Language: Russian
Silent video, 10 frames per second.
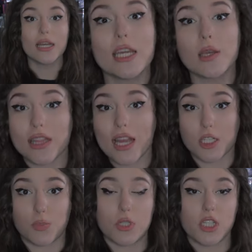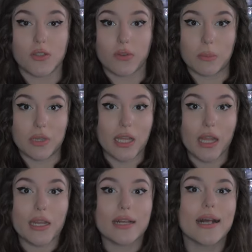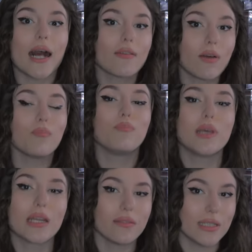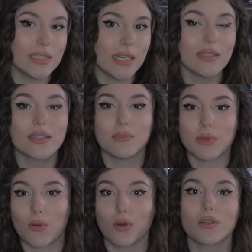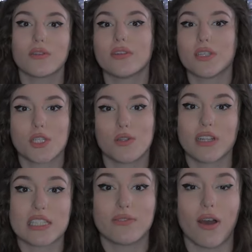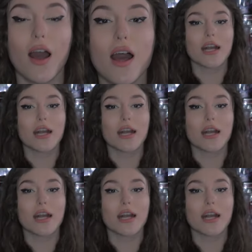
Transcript: И также пишите в комментарии, как вам первый день Комикона 2022.